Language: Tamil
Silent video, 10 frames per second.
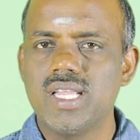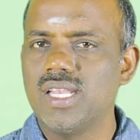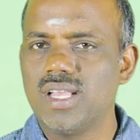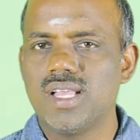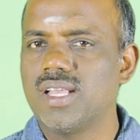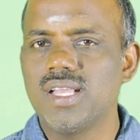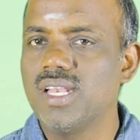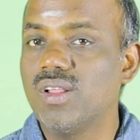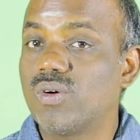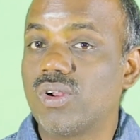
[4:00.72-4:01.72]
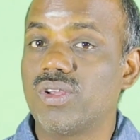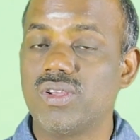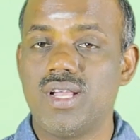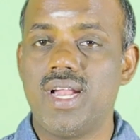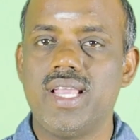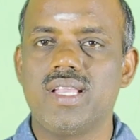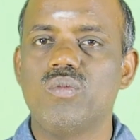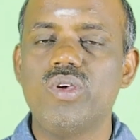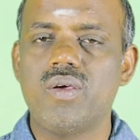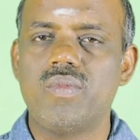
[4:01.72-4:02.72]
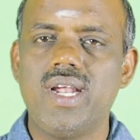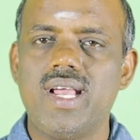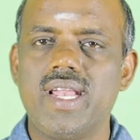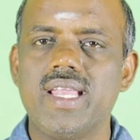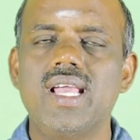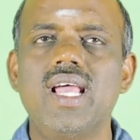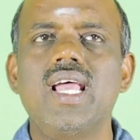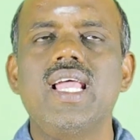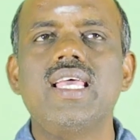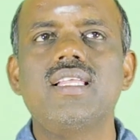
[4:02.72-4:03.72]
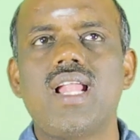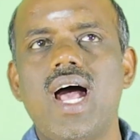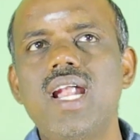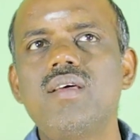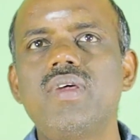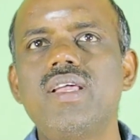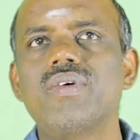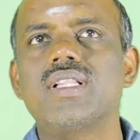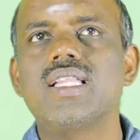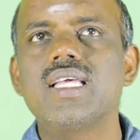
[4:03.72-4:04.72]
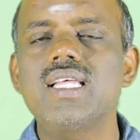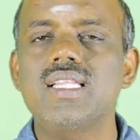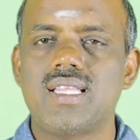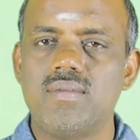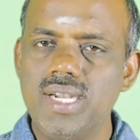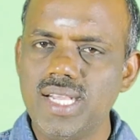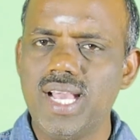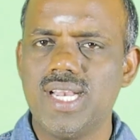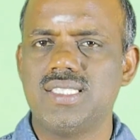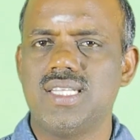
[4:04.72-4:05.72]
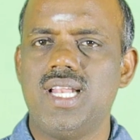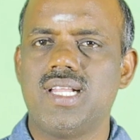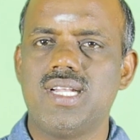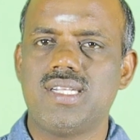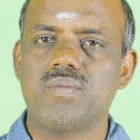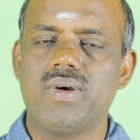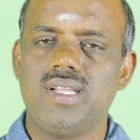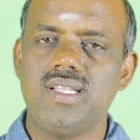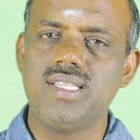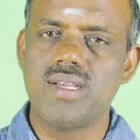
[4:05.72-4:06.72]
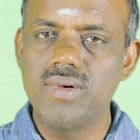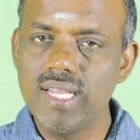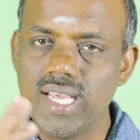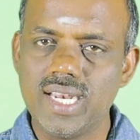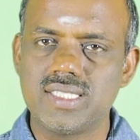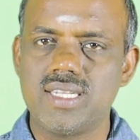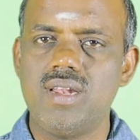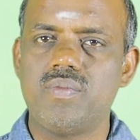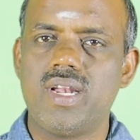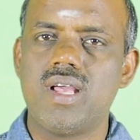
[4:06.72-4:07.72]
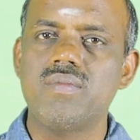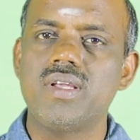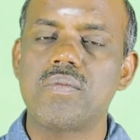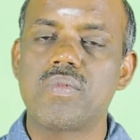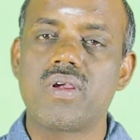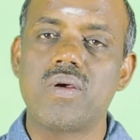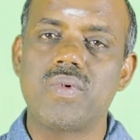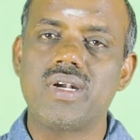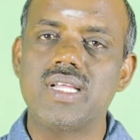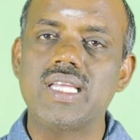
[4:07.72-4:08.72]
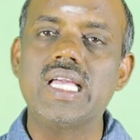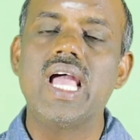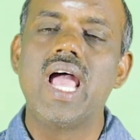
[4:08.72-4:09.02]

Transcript: இன்னும் இன்னும் ஒரு அணை முக்கியமான அணை இது நாலுமே வந்து தமிழக அரசினால் கட்டப்பட்டு தமிழக அரசினால் பராமரிக்கப்பட்டு